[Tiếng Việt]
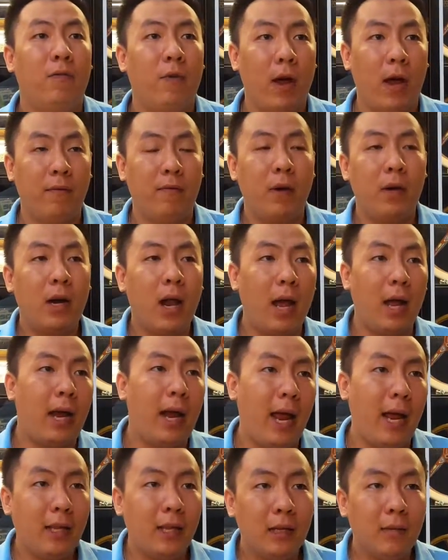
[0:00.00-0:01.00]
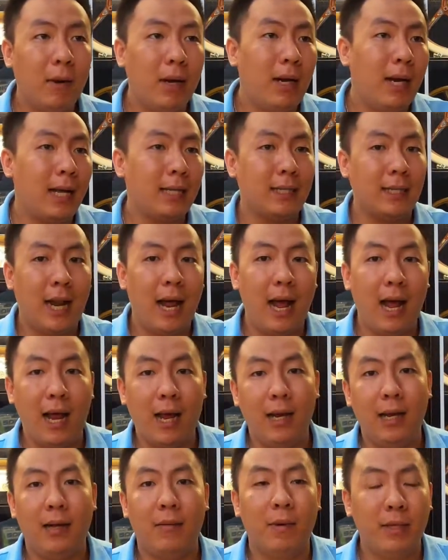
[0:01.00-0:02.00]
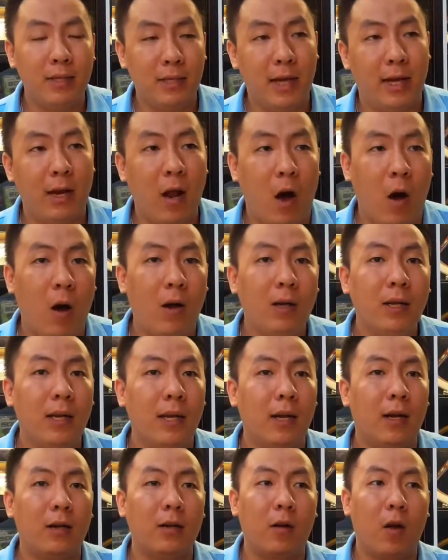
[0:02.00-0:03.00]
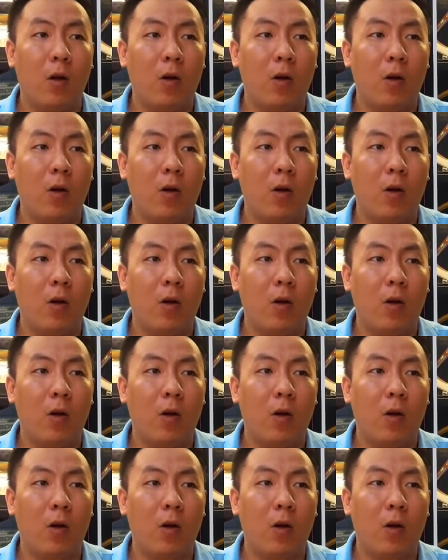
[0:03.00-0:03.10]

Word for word: về vấn đề khác như bên Lazada hay là bên sen đỏ gì đó